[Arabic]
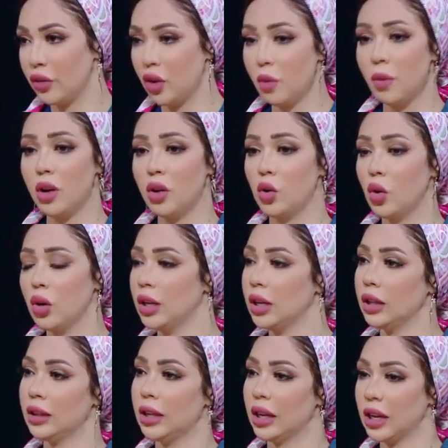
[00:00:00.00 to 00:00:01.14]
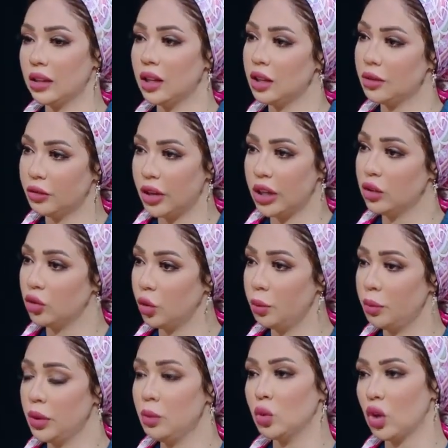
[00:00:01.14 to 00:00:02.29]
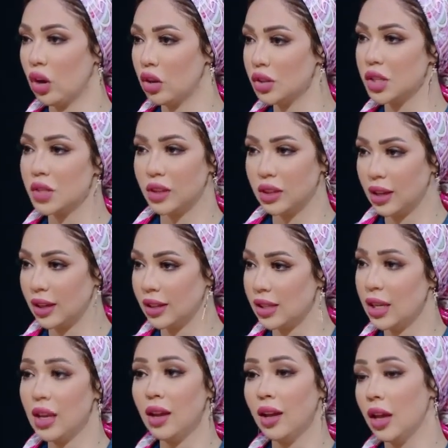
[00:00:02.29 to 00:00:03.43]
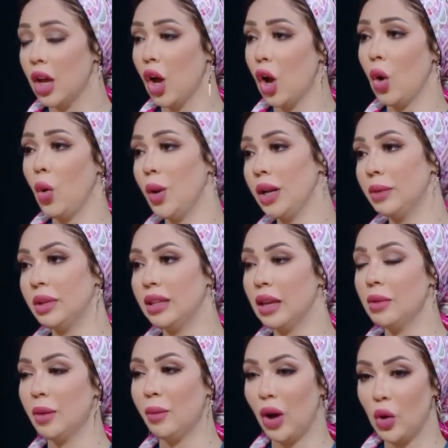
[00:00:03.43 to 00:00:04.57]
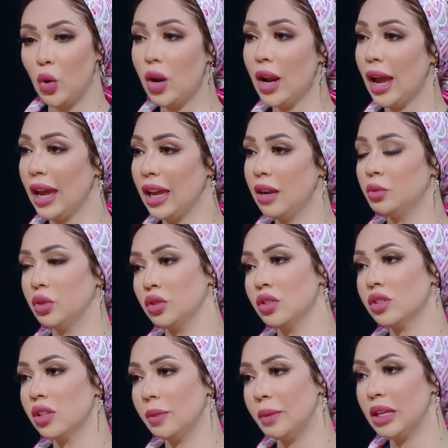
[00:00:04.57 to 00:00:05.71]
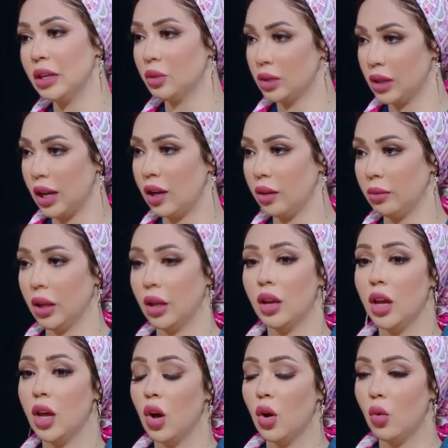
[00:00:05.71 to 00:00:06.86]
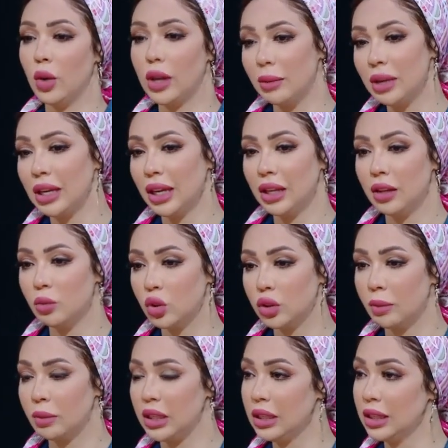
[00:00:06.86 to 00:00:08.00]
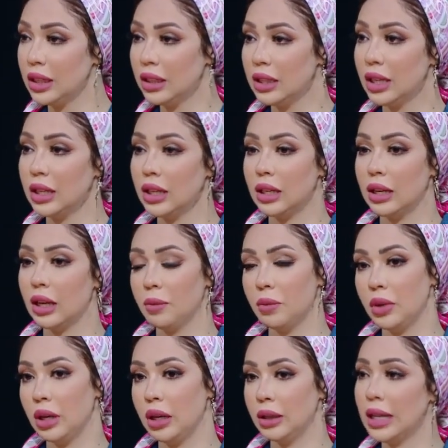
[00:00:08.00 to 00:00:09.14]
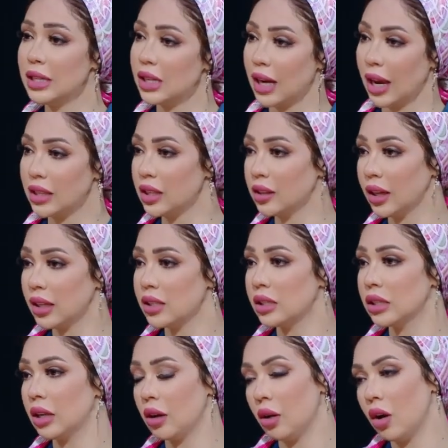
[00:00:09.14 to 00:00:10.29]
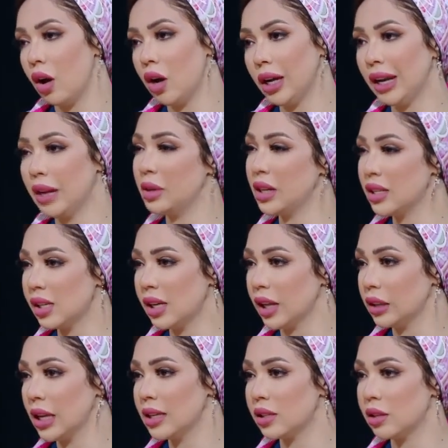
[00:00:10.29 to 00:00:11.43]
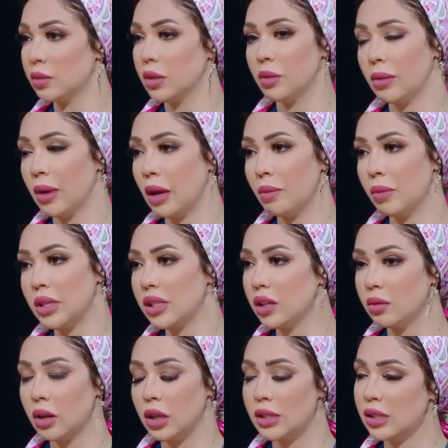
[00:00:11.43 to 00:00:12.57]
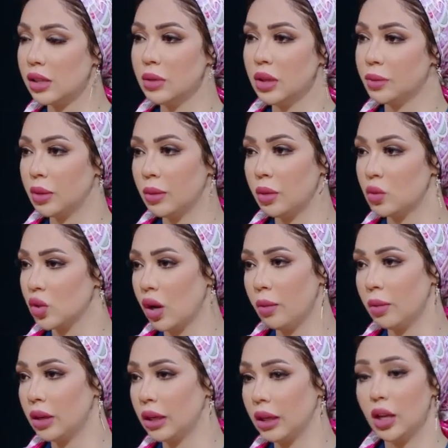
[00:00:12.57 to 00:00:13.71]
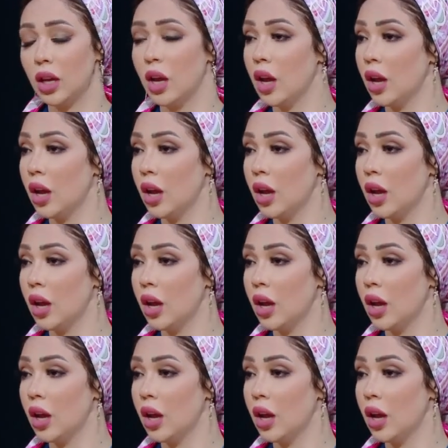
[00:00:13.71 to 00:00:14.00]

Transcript: فارما كل الدكاتره فريق طبي متخصص في التغذيه هو اللي بيتابع مع كل حاله بتتصل بينا وتكلمنا وكمان احنا مهتمين جدا بالناس اللي عايزه تخس اغلب الناس اللي عندها سمنه بيبقى مثلا السمنه بتبقى مصاحبه لايه